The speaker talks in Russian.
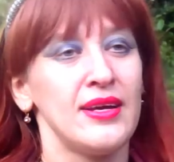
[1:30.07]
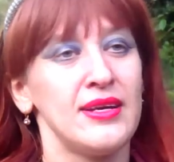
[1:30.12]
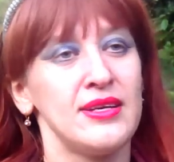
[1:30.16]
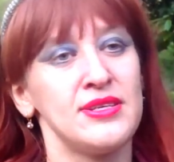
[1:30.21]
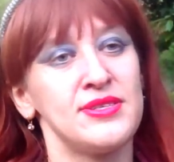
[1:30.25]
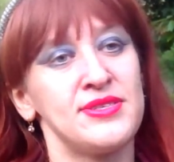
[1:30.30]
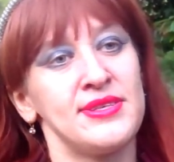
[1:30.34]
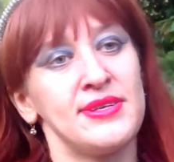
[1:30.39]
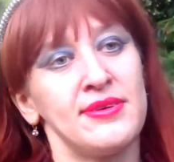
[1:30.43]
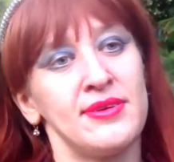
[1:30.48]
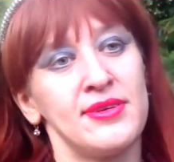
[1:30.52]
и
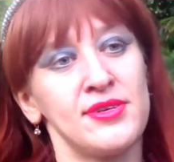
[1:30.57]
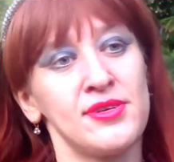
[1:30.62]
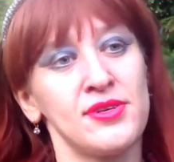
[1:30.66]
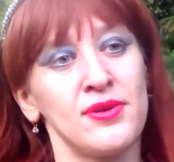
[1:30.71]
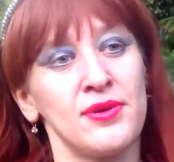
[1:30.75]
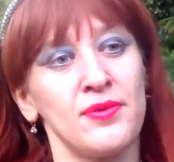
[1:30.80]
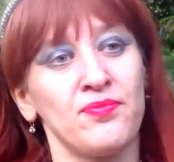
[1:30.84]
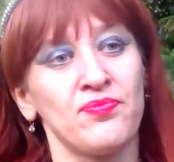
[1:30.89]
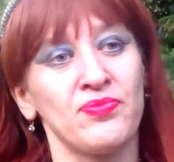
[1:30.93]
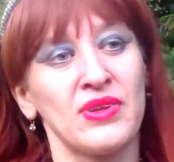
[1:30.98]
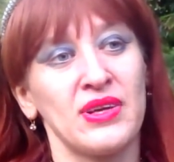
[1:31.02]

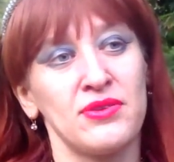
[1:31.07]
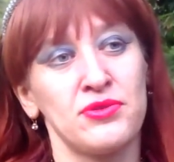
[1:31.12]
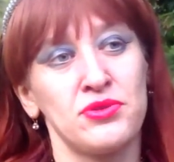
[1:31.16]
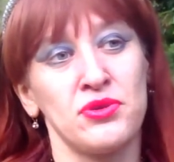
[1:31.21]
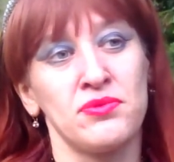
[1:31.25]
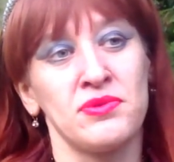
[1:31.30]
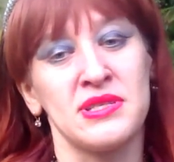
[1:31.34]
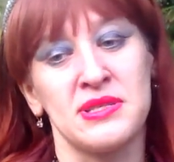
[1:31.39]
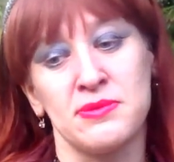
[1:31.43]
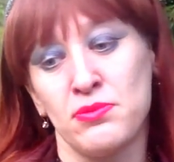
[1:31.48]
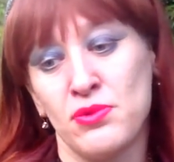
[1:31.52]
сделали
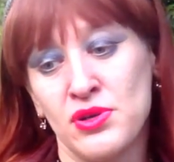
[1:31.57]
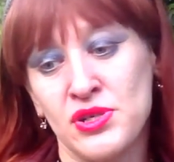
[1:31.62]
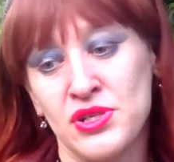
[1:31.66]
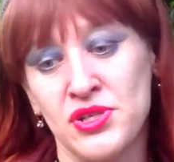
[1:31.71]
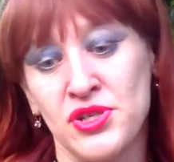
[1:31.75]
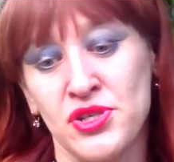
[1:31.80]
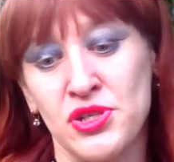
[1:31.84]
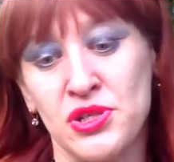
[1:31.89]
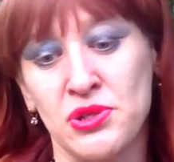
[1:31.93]
все возможное,